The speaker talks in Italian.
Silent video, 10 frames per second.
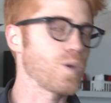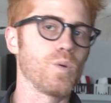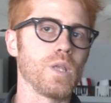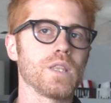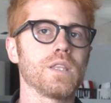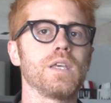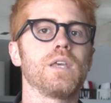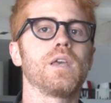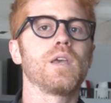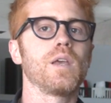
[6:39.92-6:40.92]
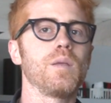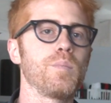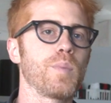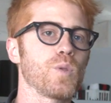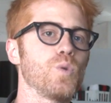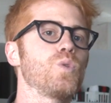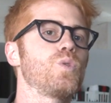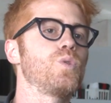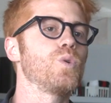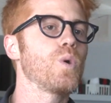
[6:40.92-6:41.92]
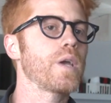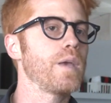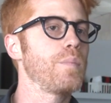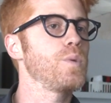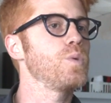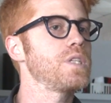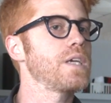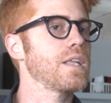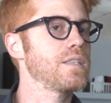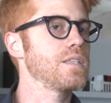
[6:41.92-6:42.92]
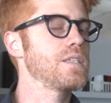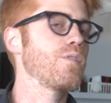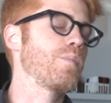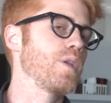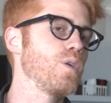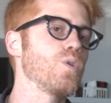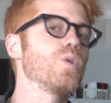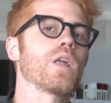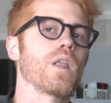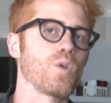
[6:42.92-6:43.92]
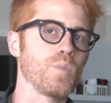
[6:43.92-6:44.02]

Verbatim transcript: quindi il prodotto che più si caratterizzava per il colore era il